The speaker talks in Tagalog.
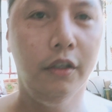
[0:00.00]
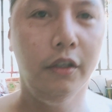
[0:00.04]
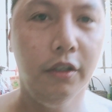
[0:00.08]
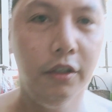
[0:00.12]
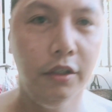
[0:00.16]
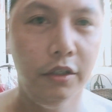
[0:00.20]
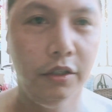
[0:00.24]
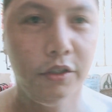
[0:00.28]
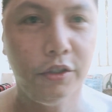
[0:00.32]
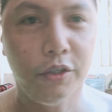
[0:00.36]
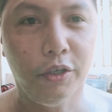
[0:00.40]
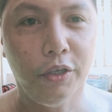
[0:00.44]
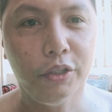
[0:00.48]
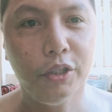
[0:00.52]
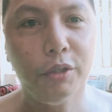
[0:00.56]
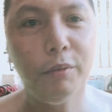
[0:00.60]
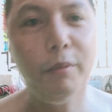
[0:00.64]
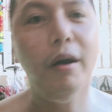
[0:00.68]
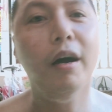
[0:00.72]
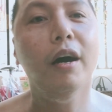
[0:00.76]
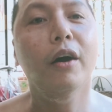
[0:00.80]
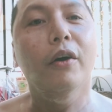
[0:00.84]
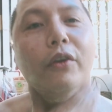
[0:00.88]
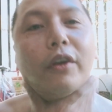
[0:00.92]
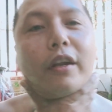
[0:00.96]
So ito
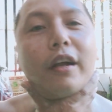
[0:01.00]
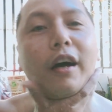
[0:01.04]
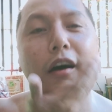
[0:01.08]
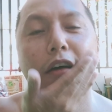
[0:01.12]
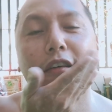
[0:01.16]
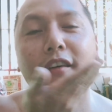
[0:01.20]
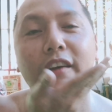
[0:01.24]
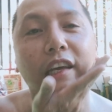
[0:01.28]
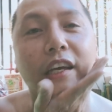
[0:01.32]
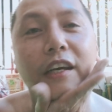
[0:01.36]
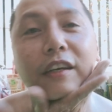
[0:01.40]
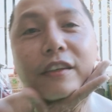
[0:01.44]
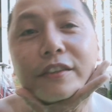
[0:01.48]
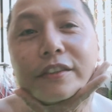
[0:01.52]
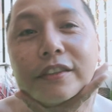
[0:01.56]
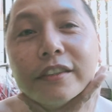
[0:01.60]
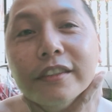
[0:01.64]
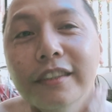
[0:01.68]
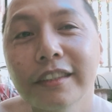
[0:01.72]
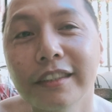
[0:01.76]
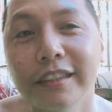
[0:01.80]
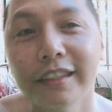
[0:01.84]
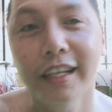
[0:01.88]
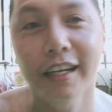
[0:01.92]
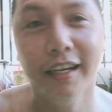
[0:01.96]
mga kulaki ano,
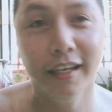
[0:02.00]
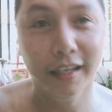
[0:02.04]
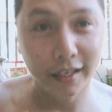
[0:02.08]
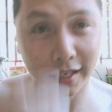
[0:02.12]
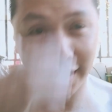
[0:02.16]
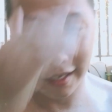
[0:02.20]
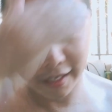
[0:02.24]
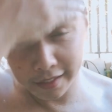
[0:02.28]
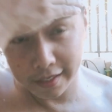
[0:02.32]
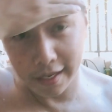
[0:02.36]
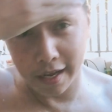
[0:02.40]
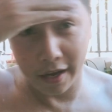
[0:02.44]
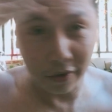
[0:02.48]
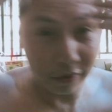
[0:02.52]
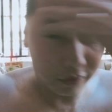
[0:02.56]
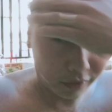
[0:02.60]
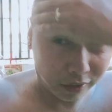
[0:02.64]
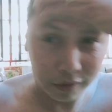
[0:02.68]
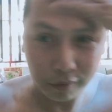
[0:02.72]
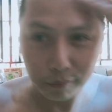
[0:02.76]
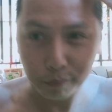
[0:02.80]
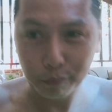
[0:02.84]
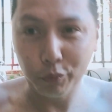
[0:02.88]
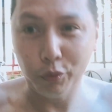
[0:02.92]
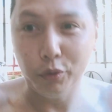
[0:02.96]
naglagay na ako
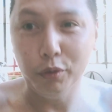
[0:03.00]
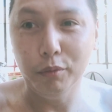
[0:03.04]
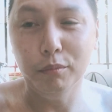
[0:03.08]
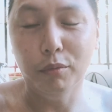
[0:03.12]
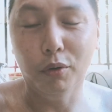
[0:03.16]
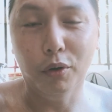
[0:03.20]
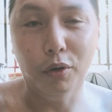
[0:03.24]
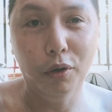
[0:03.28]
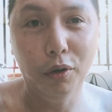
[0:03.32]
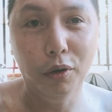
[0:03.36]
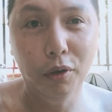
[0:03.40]
ng pulbo